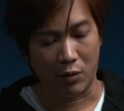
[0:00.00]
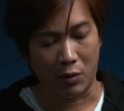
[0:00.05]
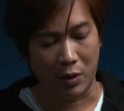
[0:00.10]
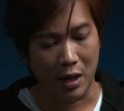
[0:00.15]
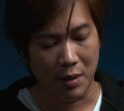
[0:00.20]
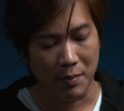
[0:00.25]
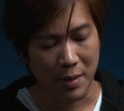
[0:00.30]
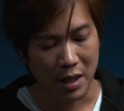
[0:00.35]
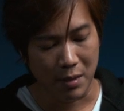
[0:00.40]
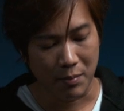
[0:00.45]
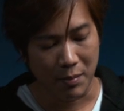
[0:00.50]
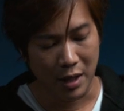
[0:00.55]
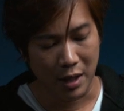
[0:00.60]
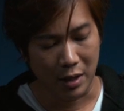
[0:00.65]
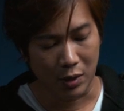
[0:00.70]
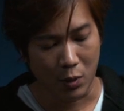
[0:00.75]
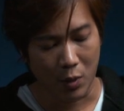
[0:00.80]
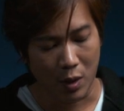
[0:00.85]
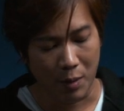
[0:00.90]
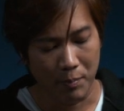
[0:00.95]
ยตรงนี้มันจะมี
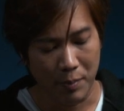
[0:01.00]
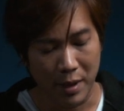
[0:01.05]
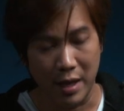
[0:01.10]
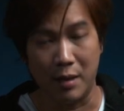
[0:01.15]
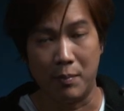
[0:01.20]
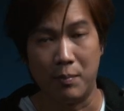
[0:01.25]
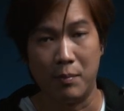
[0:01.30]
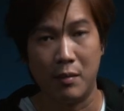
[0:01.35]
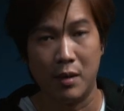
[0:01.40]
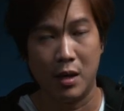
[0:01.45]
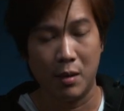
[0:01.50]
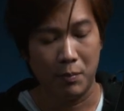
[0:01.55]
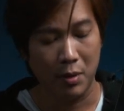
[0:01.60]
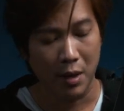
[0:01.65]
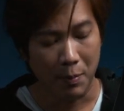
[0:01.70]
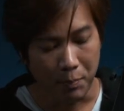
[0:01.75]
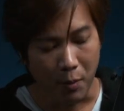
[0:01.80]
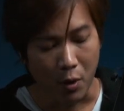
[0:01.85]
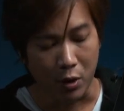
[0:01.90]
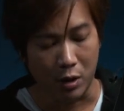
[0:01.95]
ตัวบีบ
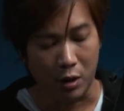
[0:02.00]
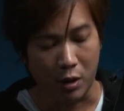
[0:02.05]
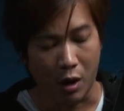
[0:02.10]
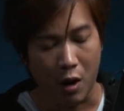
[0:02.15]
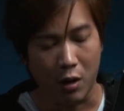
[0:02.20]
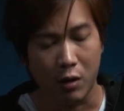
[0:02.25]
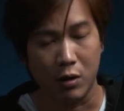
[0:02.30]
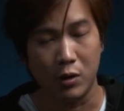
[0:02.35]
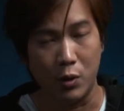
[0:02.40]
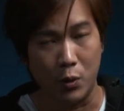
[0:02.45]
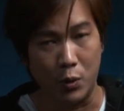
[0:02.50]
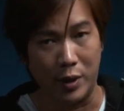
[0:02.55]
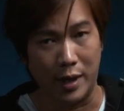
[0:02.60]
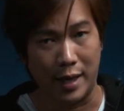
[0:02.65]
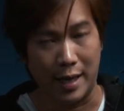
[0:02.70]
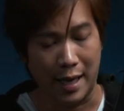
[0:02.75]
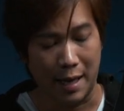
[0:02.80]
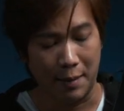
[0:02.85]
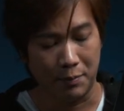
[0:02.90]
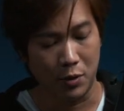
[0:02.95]
เพื่อปลดล็อกอยู่
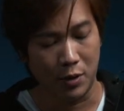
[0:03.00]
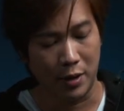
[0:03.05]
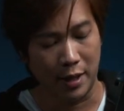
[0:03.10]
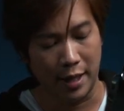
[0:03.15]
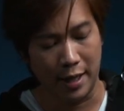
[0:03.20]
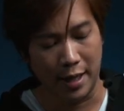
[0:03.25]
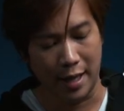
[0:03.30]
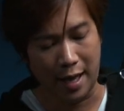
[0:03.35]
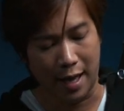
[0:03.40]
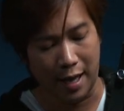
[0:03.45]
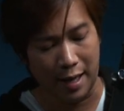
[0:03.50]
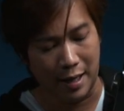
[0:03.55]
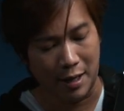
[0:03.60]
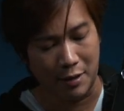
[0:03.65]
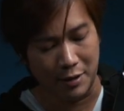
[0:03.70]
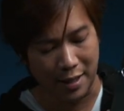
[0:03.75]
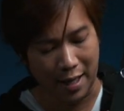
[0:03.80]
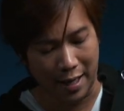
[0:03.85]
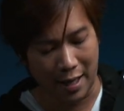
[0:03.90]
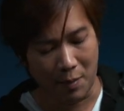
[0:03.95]
นะครับตรงนี้อ่า
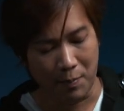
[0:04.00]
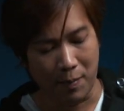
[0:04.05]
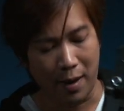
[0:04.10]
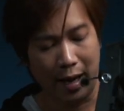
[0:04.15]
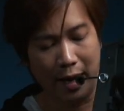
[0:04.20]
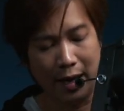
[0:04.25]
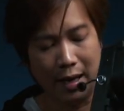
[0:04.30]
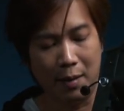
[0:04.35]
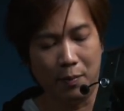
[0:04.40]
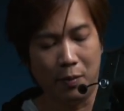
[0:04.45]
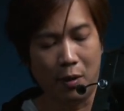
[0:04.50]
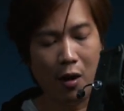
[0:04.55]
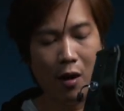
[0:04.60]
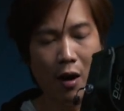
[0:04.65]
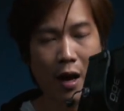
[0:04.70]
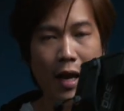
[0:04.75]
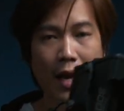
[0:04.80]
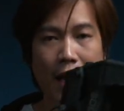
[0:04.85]
เราใส่เข้าไปให้เรียบร้อย